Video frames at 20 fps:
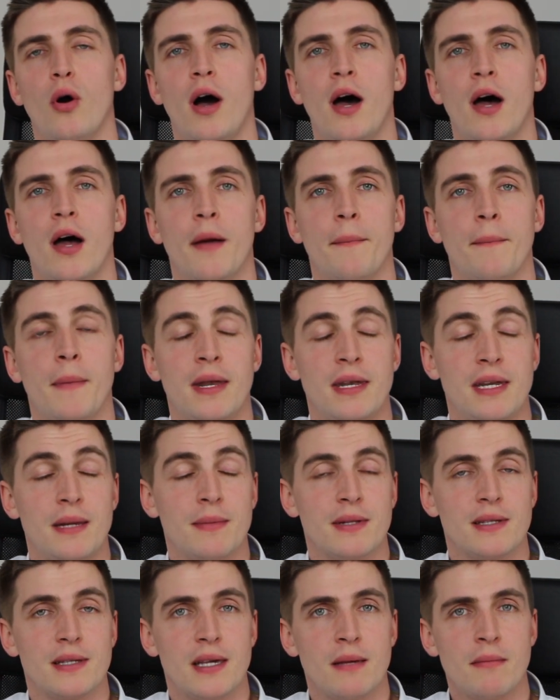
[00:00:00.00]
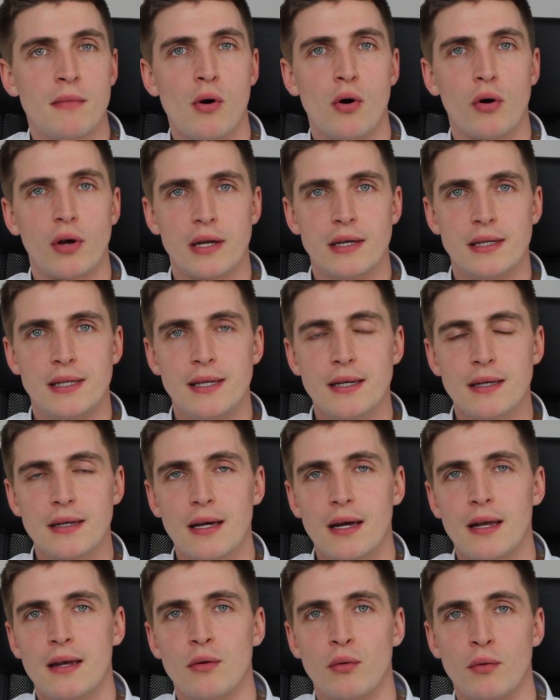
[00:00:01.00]
ähm, an dem man sich immer orientieren
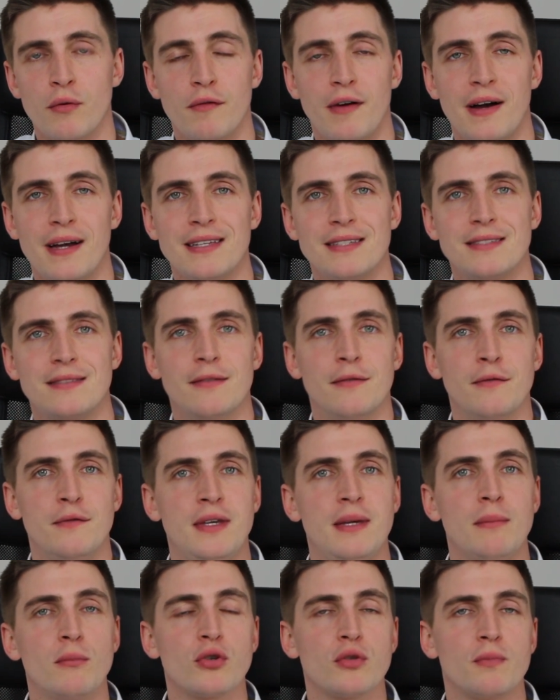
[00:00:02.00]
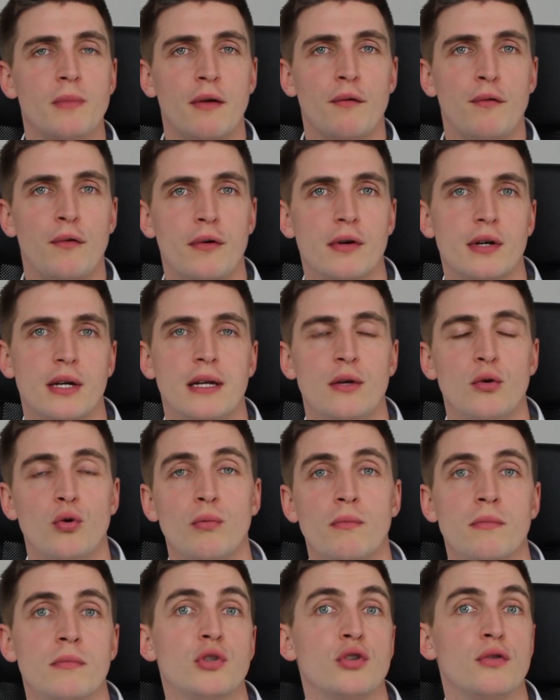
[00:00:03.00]
kann und weiß, wie muss man vorgehen,
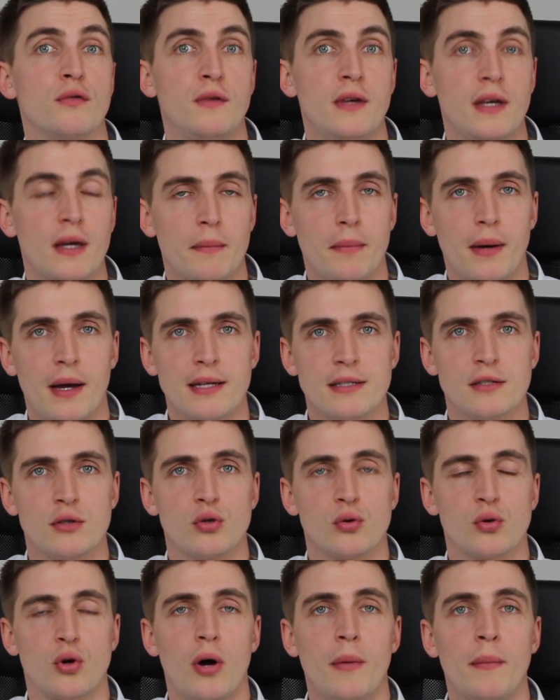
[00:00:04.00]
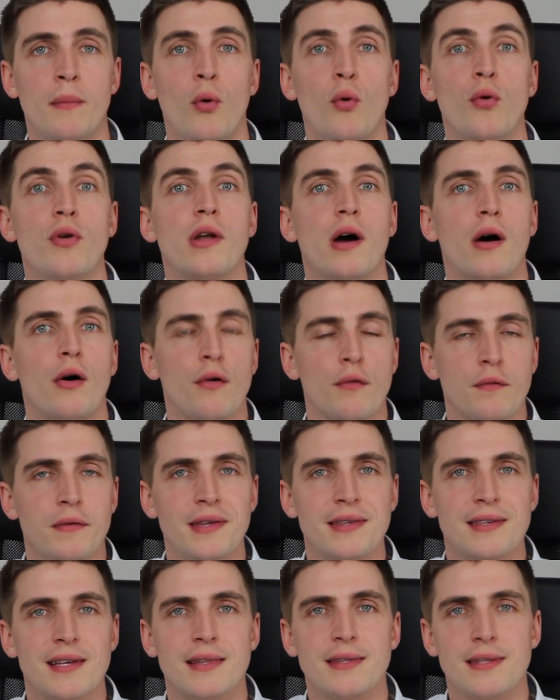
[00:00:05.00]
um zu fairen Preisen zu kommen und auch
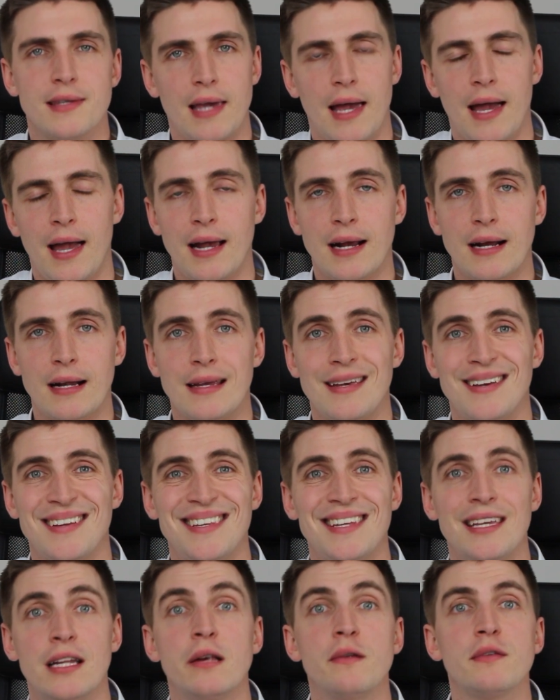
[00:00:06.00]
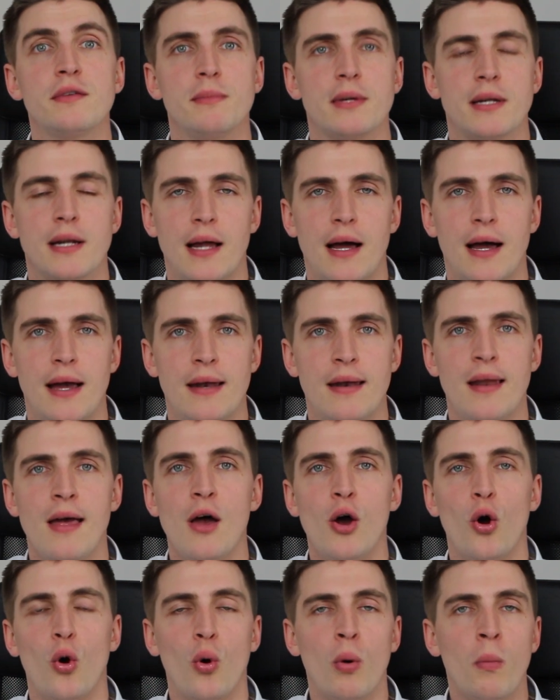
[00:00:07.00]
wie setze ich eigentlich die Hilfsmittel ein,
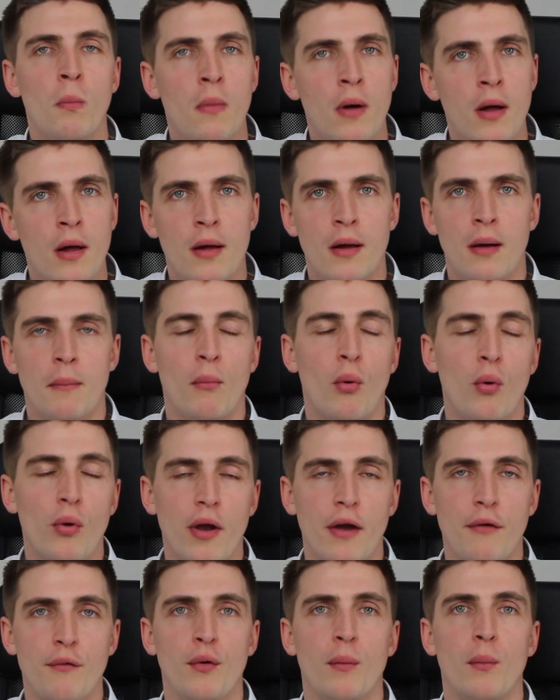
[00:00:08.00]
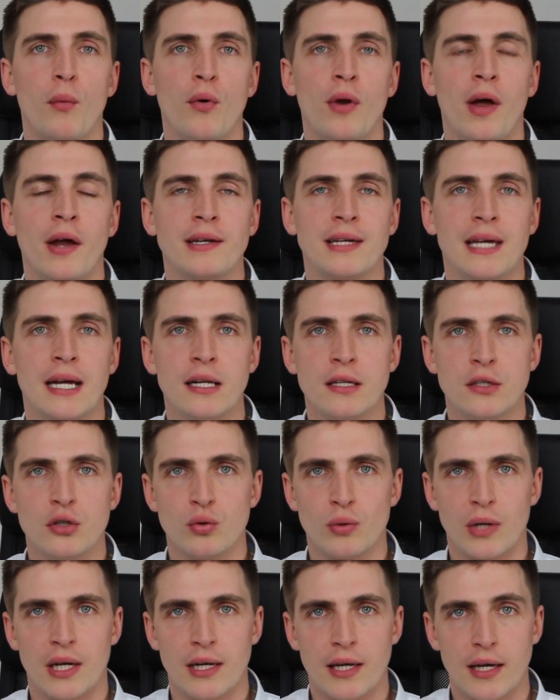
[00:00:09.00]
um Monat für Monat Geld
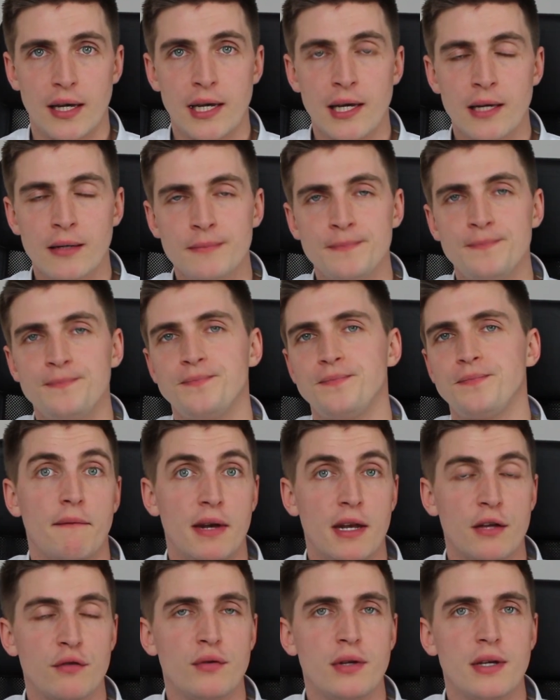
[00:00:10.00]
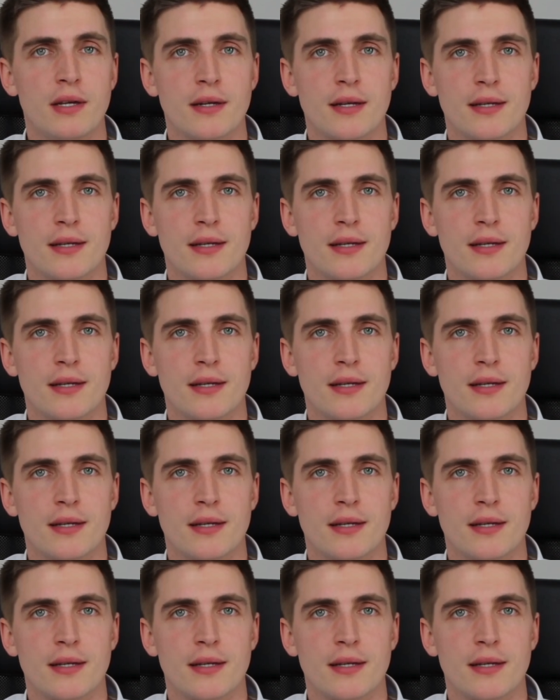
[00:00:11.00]
zu generieren. Wenn das für dich